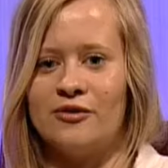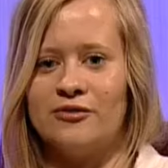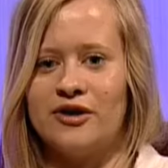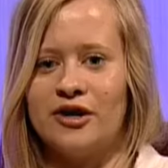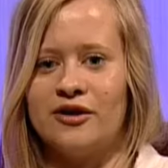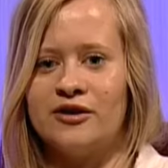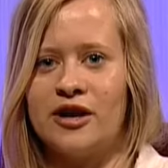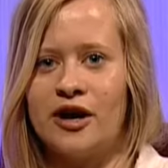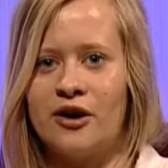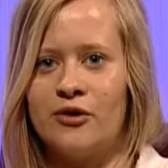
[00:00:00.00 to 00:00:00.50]
und
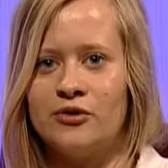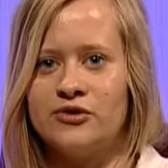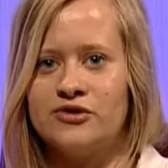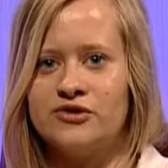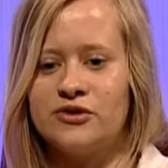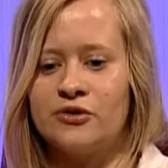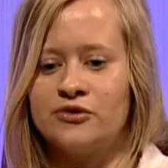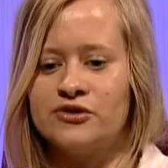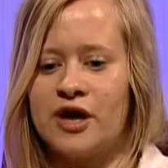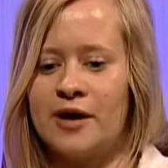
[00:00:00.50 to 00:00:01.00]
dann
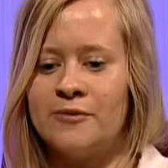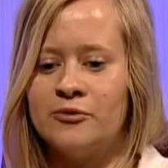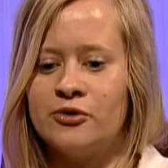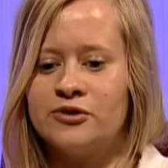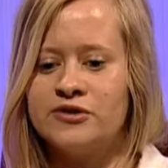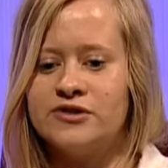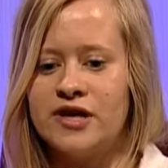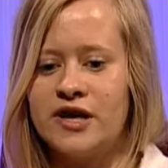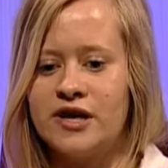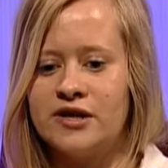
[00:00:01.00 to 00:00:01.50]
daraus aus einem
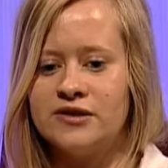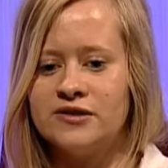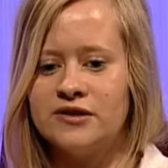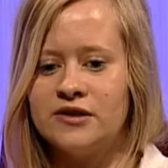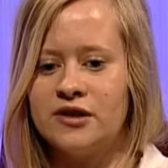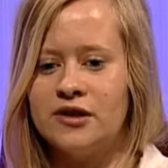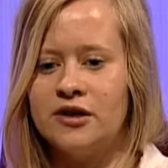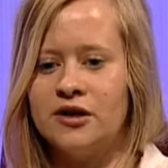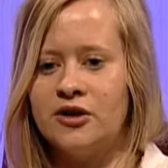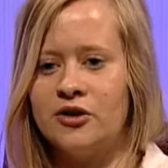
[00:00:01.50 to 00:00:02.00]
Konzert
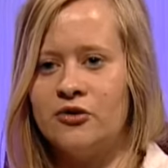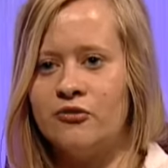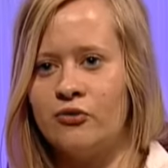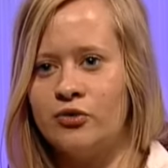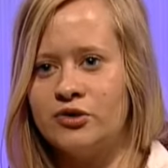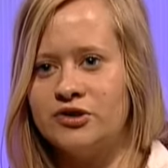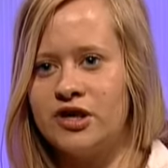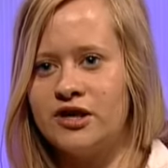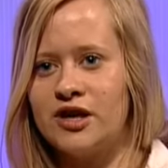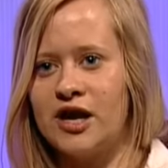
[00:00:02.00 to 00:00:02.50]

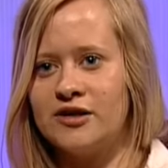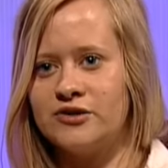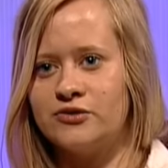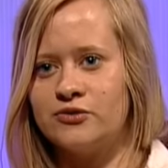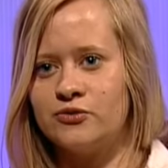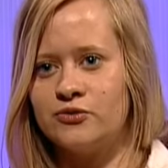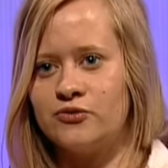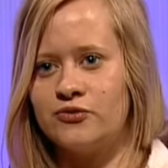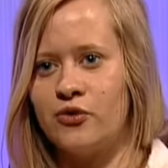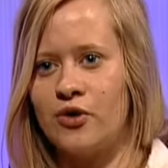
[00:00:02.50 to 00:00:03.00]
wurden dann halt
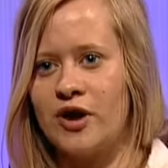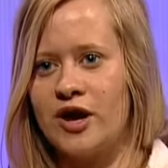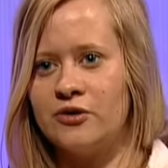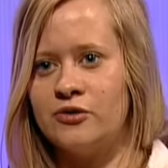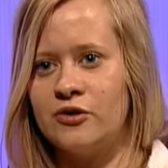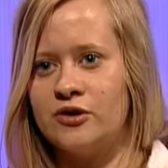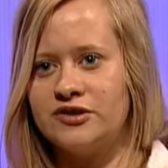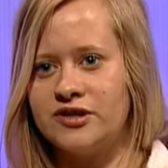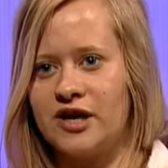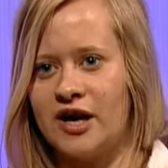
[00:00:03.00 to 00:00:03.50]
so vorher
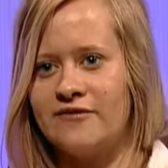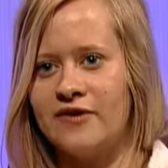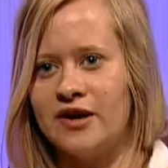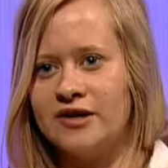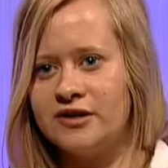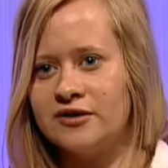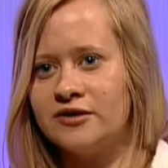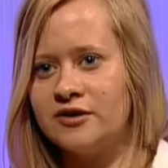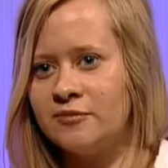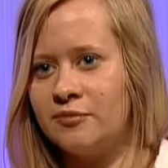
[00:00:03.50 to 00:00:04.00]
noch drei
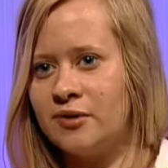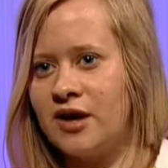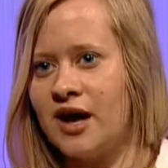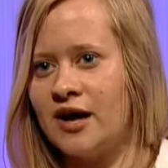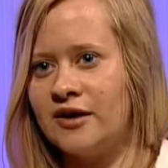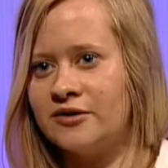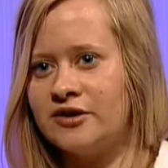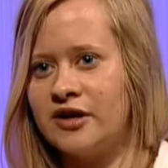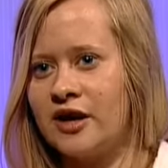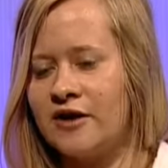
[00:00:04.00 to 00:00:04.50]
weitere
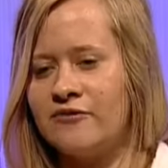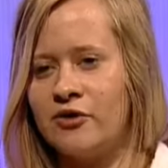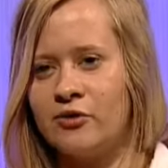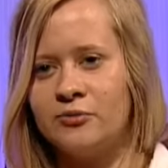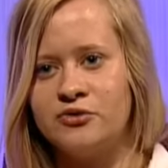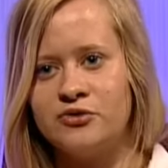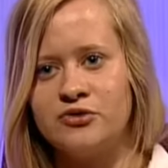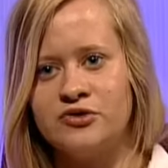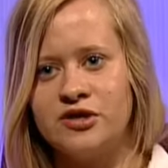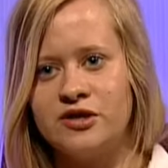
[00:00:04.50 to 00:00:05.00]
geplant, einfach
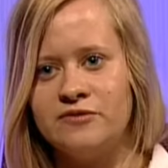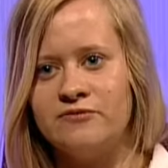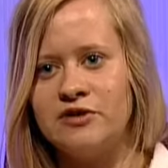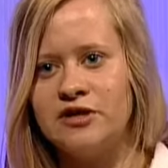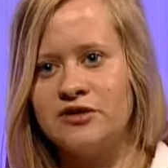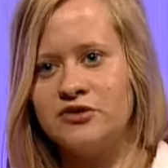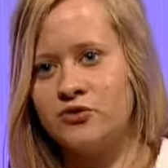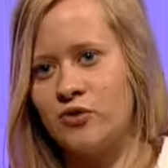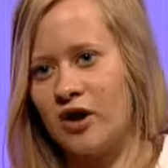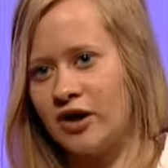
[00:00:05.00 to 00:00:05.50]
um zu sehen, wie
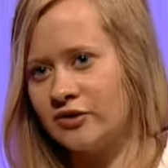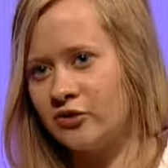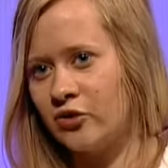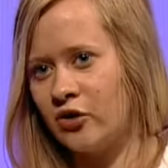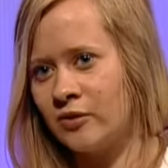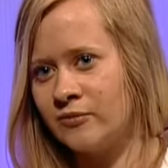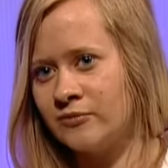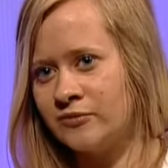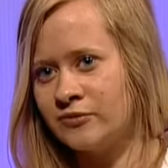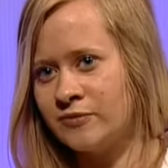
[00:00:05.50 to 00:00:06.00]
das so
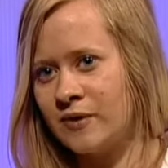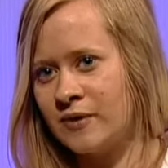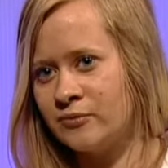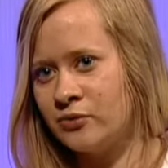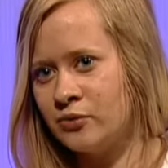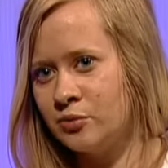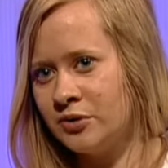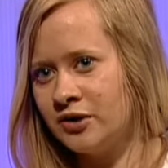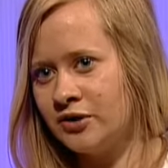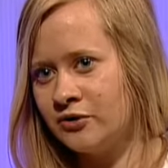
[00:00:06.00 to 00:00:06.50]
ankommt beim
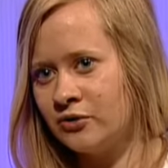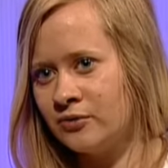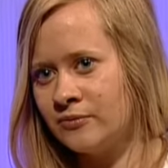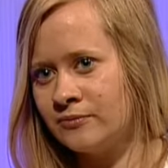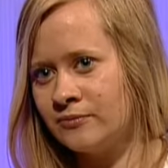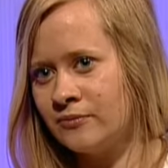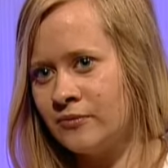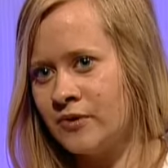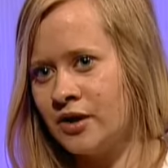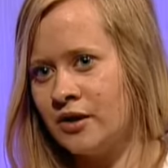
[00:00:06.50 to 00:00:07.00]

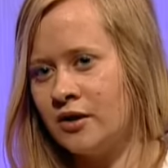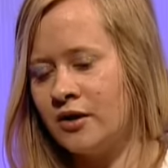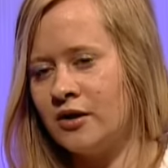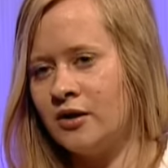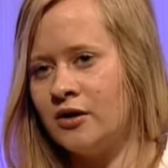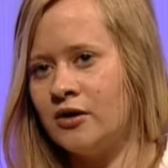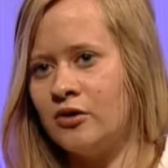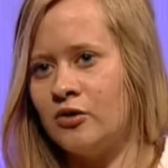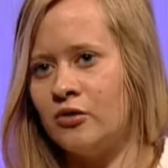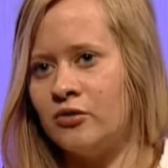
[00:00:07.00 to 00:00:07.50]
Publikum.
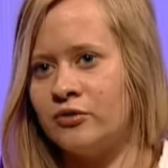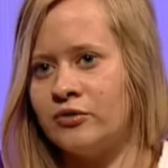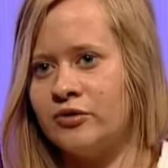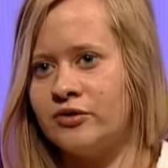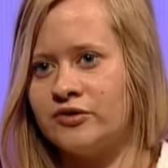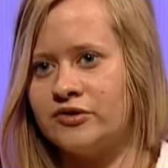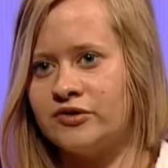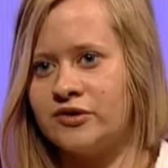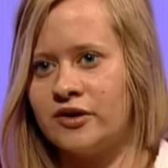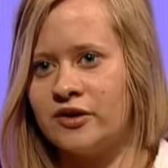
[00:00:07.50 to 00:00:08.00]

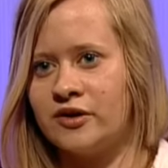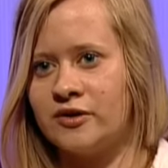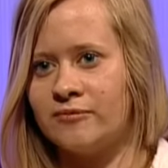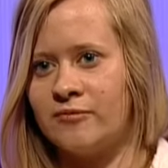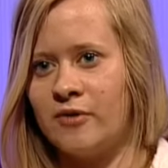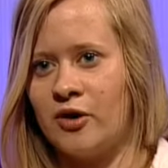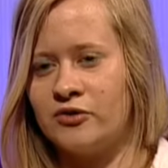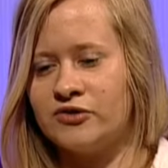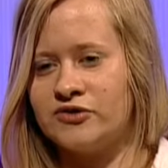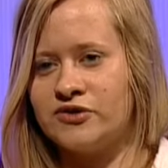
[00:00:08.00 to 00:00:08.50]
Und
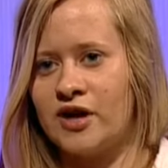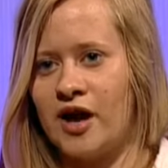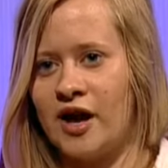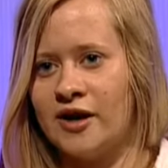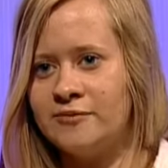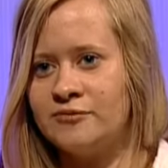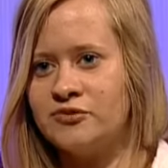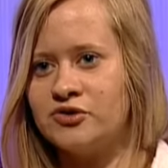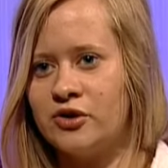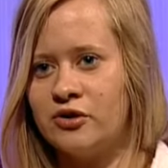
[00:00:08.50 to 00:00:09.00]
ähm, aus
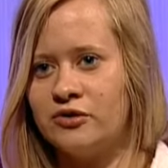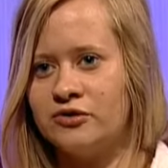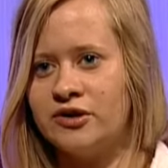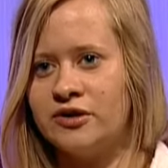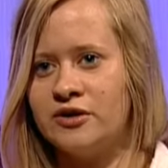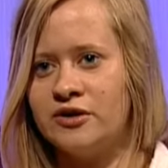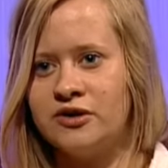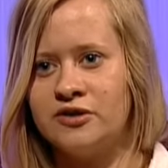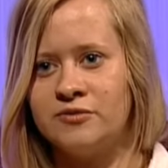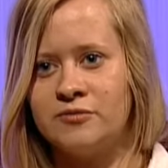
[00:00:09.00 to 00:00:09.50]
einem Song,
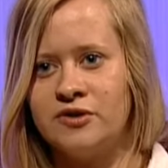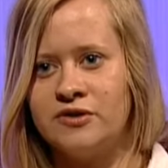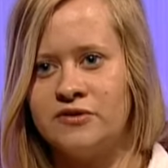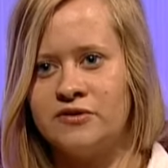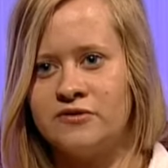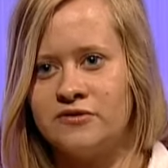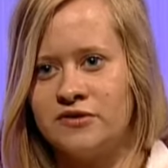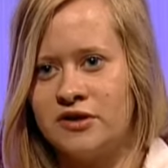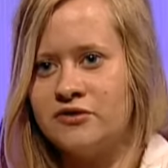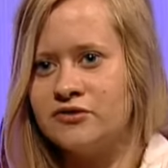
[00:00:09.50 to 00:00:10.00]
den ich
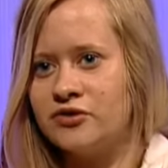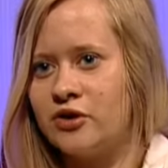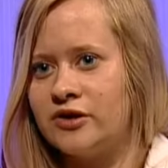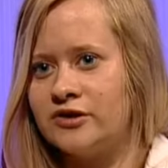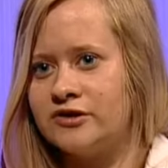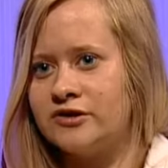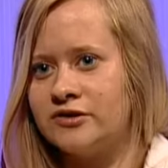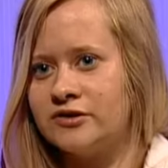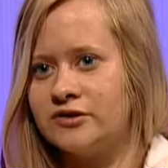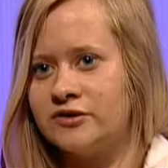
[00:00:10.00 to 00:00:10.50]
mitsingen
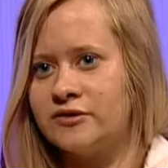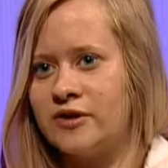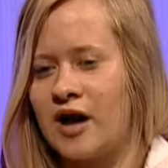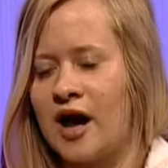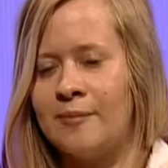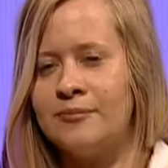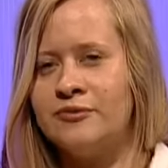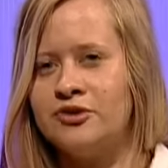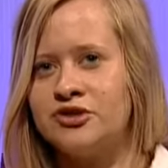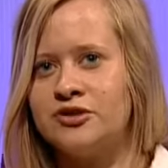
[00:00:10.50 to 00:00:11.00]
sollte,
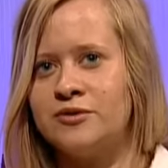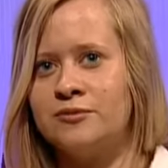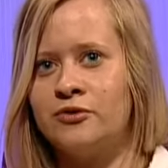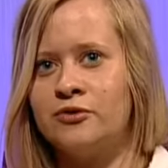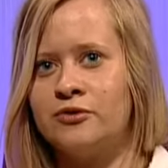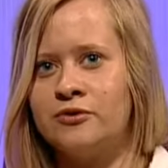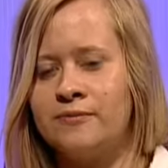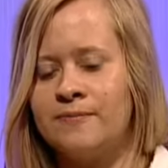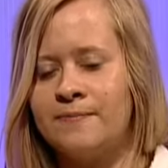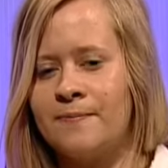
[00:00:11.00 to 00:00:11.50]

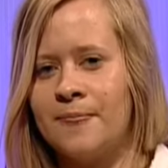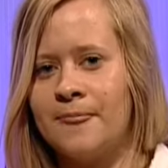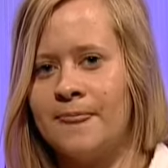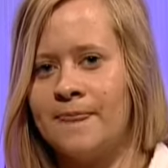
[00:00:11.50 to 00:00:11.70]
Abendstimmung,